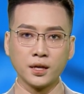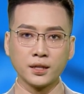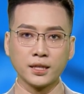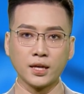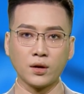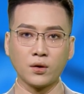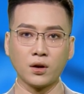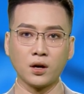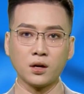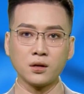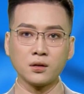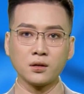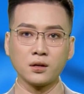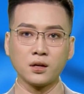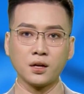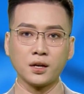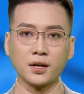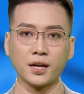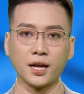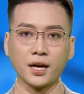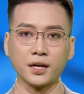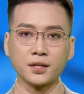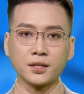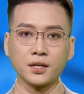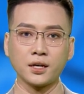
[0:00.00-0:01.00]
Theo đó,
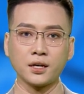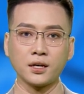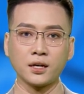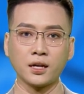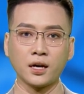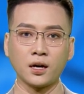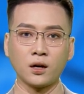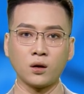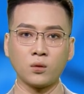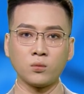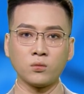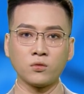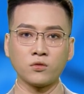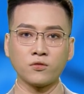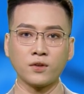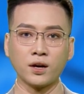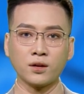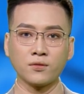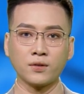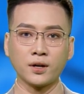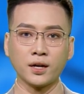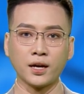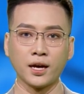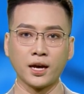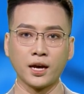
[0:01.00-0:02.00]
nạn nhân là ông Phan
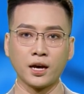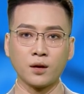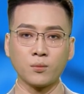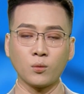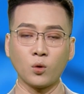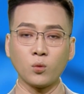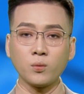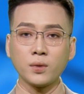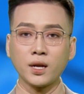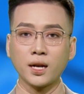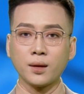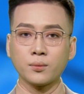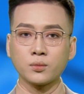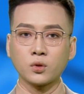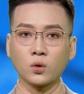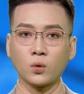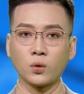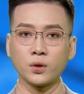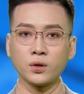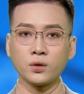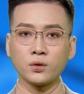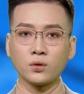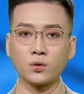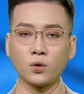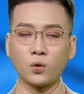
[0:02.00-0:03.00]
Văn Hà, 45
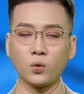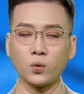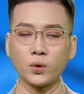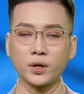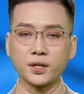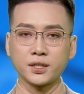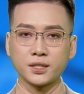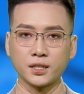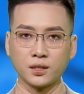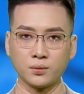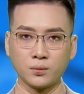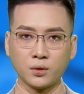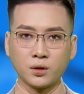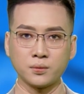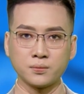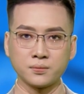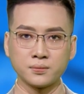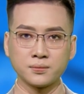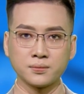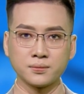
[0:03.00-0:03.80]
tuổi, ngụ huyện Trảng Bom.